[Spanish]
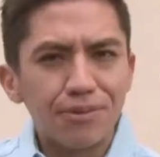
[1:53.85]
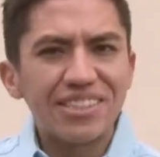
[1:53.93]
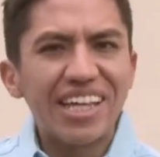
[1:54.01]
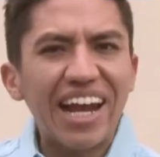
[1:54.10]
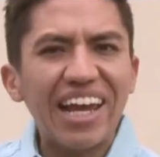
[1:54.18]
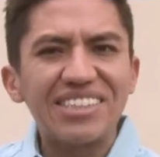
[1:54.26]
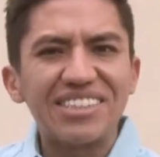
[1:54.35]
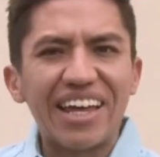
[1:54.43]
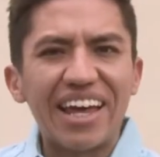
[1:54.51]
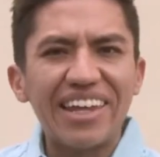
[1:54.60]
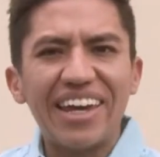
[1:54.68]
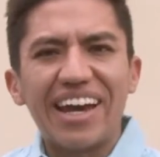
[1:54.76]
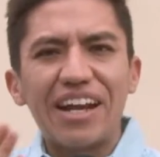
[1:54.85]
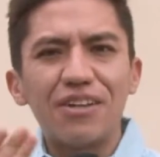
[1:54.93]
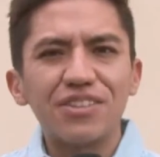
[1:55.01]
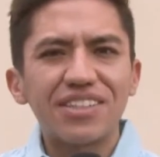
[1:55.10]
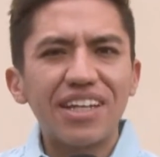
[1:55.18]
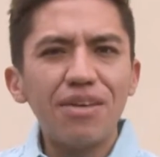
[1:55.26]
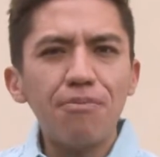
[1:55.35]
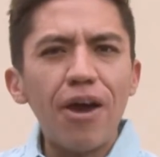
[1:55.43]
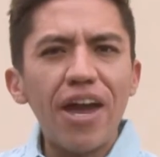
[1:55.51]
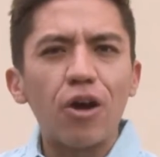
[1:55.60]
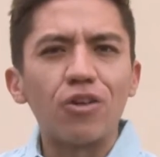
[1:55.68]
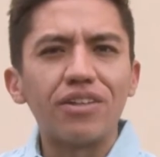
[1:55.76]
Especialista, díganos qué tipo
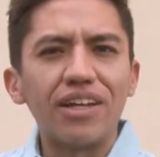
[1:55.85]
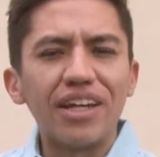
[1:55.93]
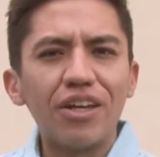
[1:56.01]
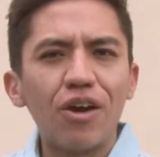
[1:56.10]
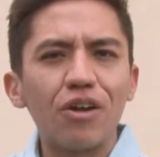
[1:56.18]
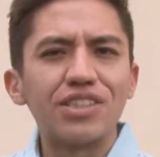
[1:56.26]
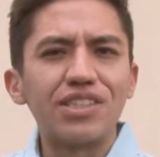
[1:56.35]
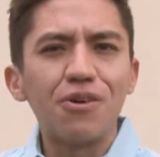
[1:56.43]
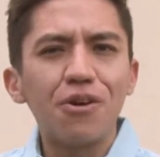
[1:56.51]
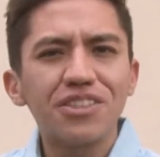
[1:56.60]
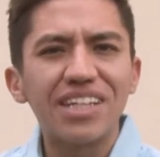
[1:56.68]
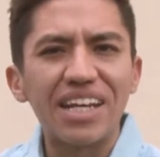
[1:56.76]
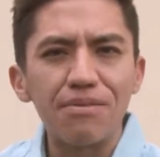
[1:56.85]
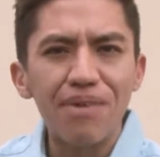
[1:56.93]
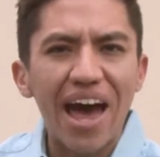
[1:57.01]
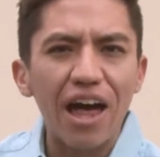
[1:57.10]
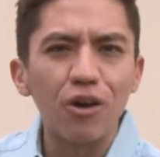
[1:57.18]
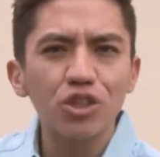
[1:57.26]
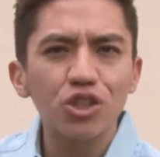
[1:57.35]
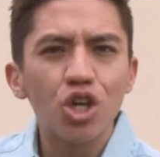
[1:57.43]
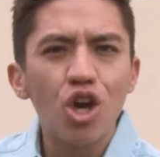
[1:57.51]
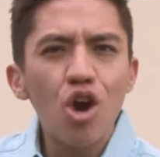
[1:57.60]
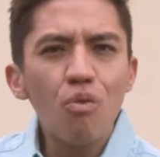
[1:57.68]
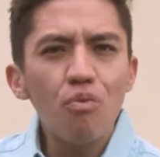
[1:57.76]
de contenido en los dibujos
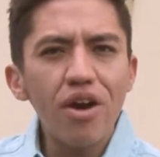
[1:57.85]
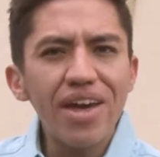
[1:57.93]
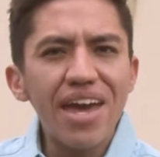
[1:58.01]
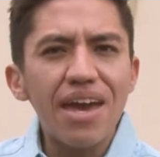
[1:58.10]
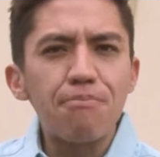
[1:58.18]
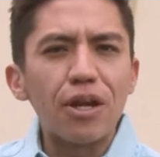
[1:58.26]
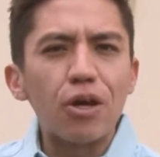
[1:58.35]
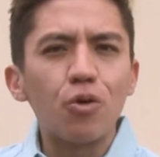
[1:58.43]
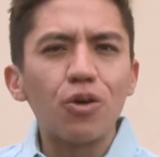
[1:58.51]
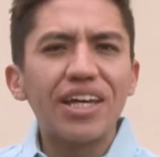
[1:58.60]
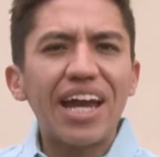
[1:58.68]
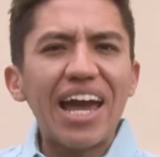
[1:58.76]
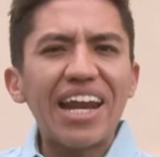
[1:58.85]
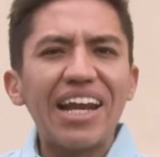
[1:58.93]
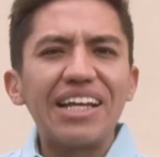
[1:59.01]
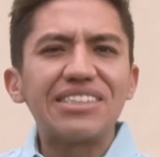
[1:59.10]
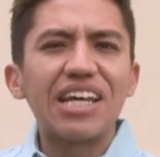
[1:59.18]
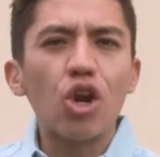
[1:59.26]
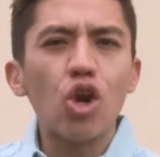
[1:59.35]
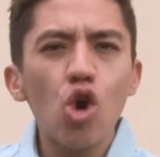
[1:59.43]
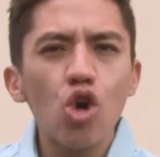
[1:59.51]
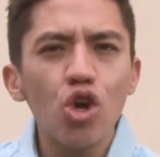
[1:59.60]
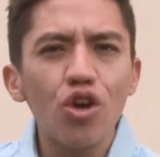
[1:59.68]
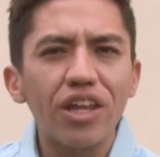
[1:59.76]
animados puede perjudicar el
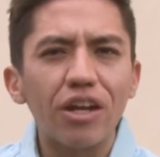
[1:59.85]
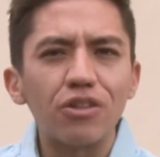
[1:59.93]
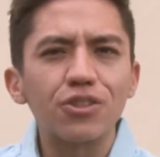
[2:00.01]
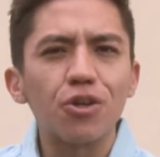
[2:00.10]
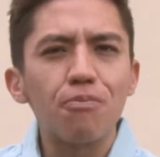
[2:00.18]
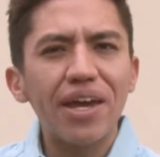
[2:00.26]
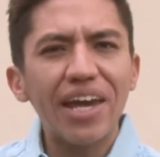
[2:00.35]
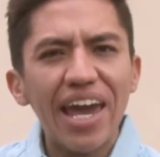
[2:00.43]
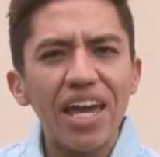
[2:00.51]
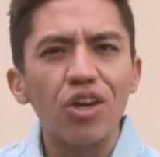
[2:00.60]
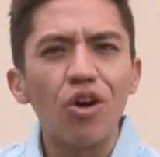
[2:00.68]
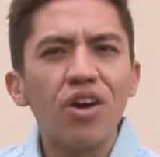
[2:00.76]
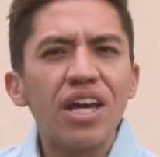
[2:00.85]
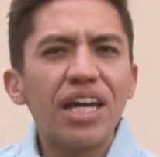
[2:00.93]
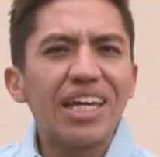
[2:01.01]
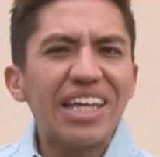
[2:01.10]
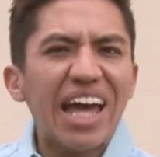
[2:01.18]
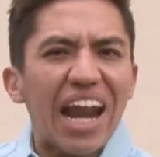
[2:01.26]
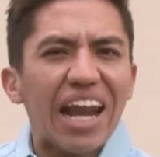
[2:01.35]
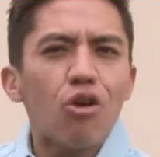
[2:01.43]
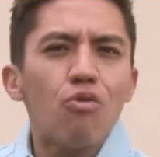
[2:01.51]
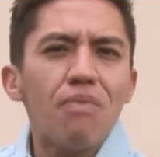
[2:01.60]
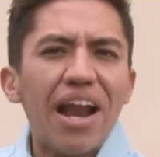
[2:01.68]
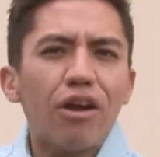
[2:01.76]
desarrollo de nuestro pequeño y
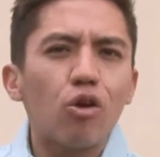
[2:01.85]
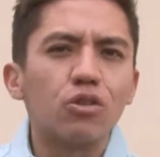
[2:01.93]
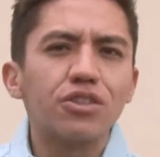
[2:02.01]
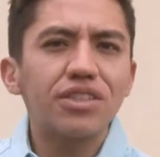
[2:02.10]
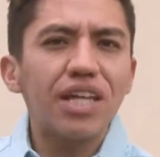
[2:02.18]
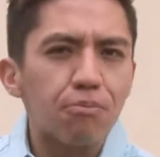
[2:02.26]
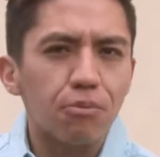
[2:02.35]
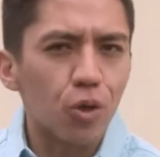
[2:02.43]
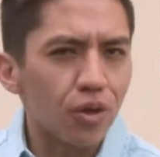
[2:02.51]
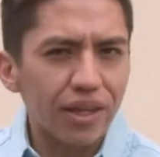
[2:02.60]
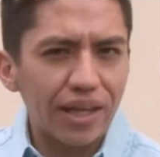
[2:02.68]
darle un mal concepto